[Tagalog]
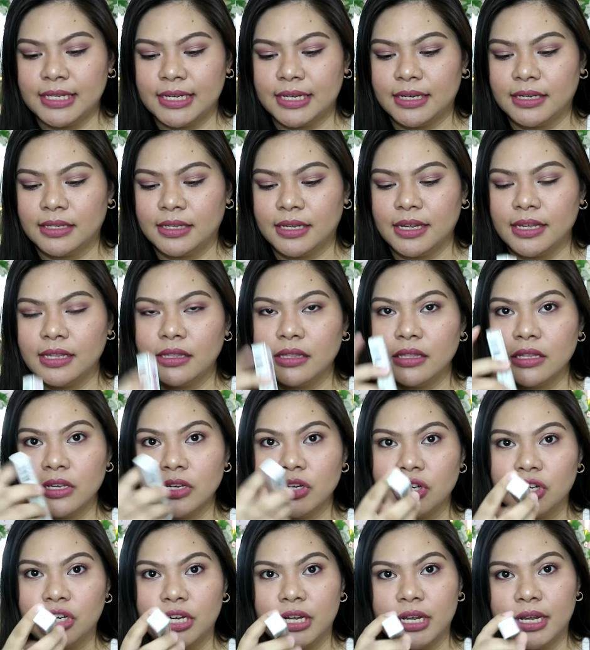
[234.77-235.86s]
Tint in the
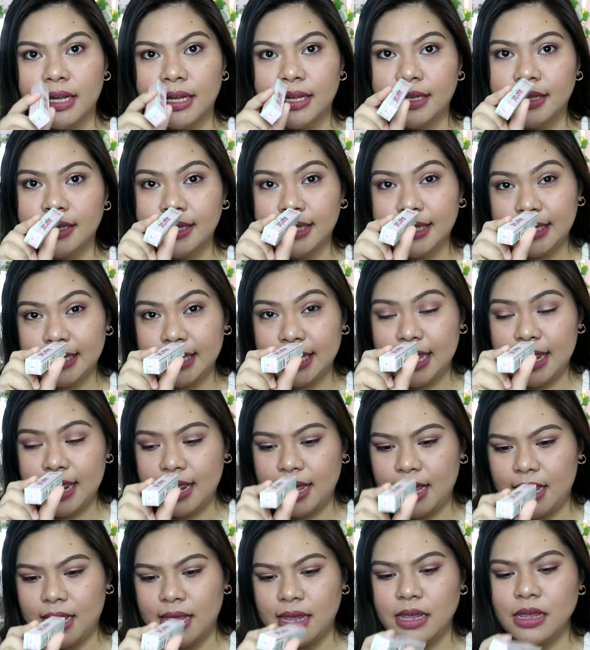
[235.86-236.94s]
shade
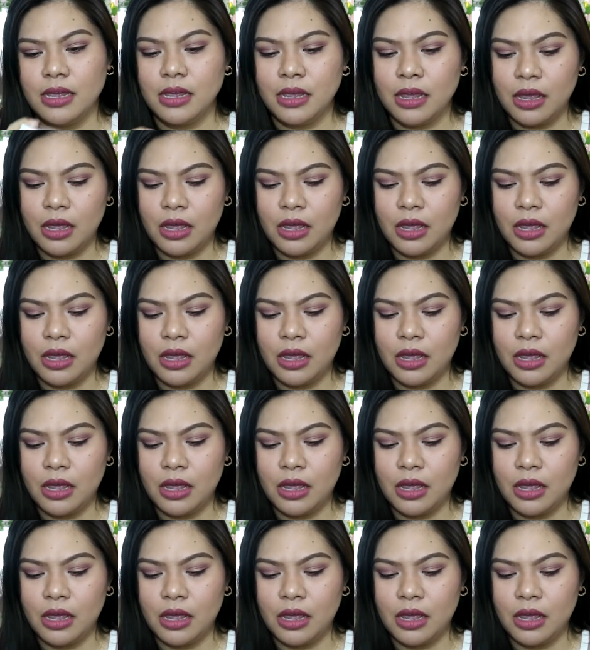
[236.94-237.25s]
Slay.